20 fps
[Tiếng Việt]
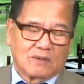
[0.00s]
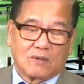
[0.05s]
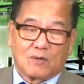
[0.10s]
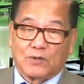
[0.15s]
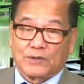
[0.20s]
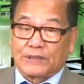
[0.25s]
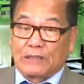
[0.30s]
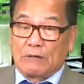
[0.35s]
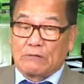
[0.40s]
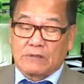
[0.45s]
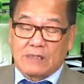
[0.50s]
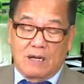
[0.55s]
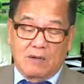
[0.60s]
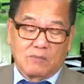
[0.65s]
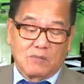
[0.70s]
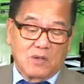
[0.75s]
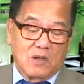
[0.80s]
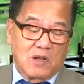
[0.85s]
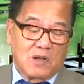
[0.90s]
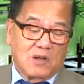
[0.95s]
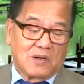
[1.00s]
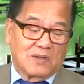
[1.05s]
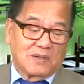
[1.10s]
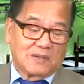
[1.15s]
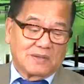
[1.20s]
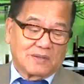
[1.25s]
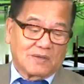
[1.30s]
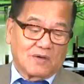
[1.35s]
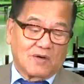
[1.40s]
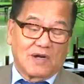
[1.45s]
của Tàu Cộng
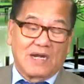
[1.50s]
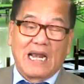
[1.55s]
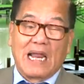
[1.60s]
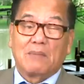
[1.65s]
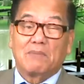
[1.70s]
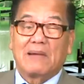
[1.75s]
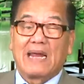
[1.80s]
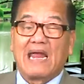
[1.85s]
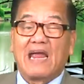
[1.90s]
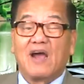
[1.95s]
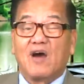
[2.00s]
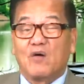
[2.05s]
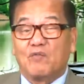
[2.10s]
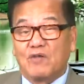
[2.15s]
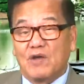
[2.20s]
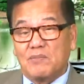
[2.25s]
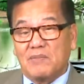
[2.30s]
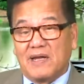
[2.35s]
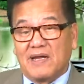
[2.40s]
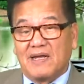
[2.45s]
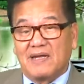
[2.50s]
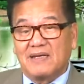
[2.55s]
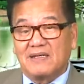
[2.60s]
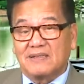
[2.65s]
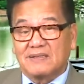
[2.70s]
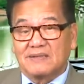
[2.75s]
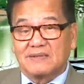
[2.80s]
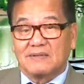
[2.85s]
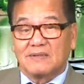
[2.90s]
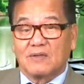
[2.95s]
còn làm eo với Mỹ
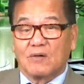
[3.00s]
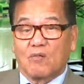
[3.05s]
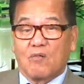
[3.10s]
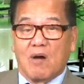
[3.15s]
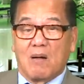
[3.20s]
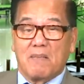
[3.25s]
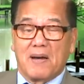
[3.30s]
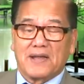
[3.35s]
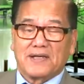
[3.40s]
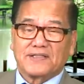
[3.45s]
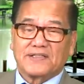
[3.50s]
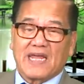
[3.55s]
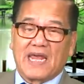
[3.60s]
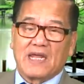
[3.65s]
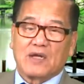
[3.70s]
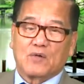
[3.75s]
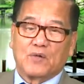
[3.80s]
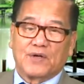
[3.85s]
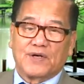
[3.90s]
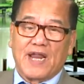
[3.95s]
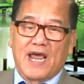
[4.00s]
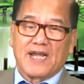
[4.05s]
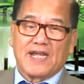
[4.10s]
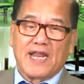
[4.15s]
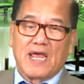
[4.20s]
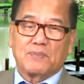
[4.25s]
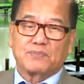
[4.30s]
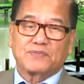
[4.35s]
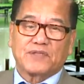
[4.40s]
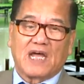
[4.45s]
qua bàn tay của đàn
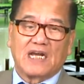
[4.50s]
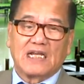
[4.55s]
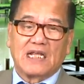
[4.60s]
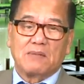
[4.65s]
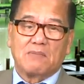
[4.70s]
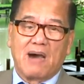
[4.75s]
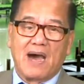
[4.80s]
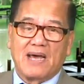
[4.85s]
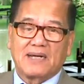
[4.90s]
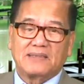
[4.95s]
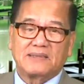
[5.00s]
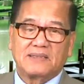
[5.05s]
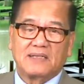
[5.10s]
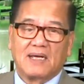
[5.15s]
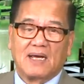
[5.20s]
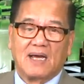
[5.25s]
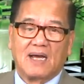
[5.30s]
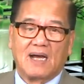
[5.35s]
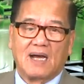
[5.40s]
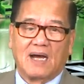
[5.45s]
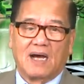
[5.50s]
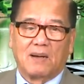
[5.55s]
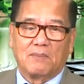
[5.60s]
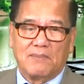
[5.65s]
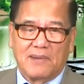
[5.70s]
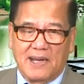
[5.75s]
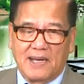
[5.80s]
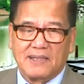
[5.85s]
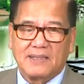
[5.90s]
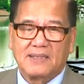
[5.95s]
em Taliban ở
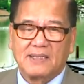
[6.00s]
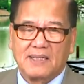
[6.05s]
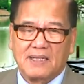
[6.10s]
bên